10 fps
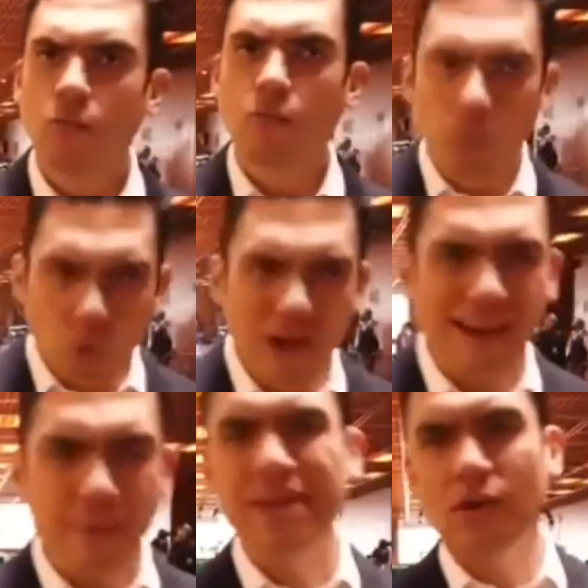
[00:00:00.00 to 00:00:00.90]
un
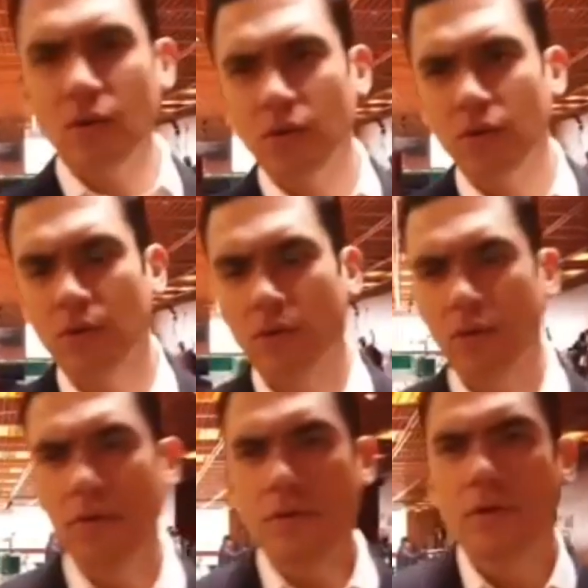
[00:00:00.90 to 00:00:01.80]
buen amigo
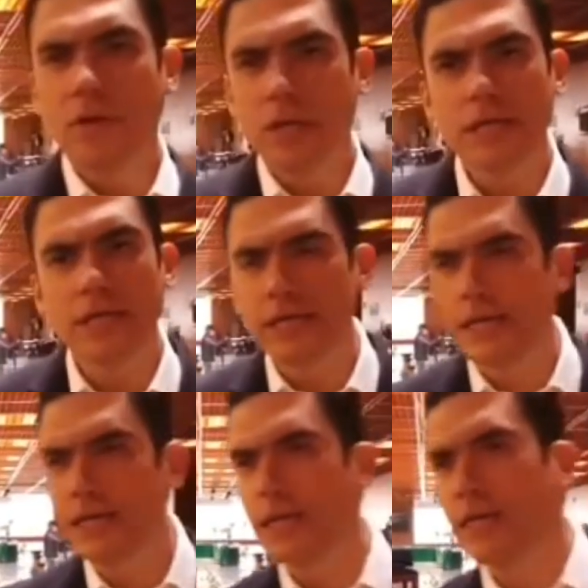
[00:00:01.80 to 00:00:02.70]

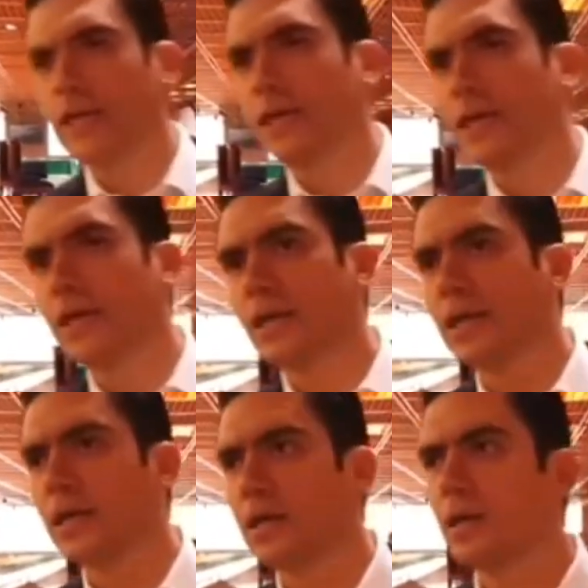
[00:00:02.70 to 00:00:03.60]

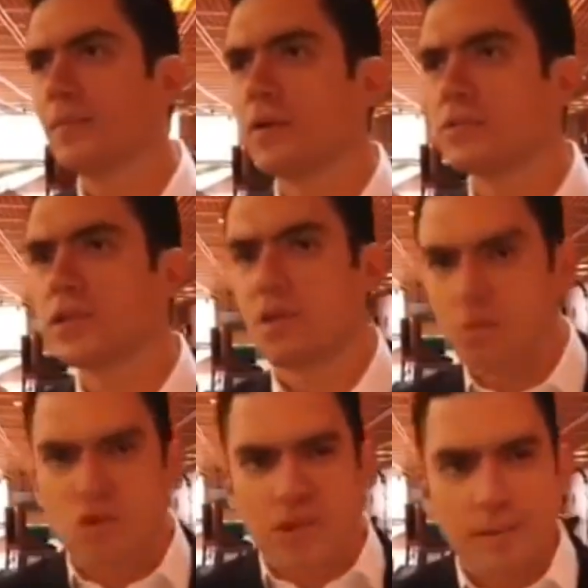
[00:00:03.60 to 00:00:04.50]
y me
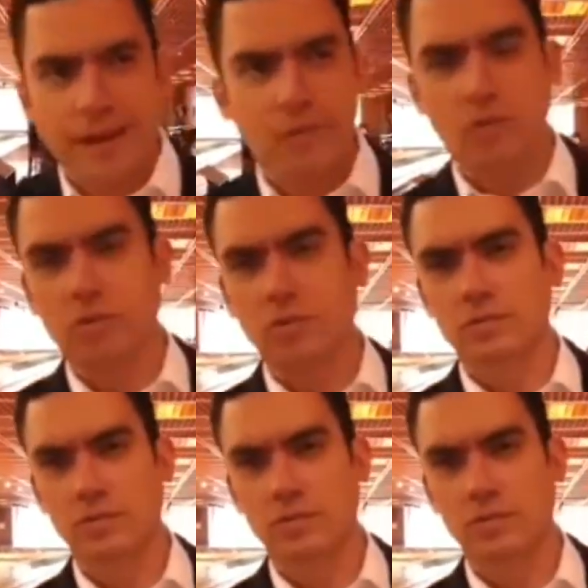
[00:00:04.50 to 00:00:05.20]
considero muy trabajador.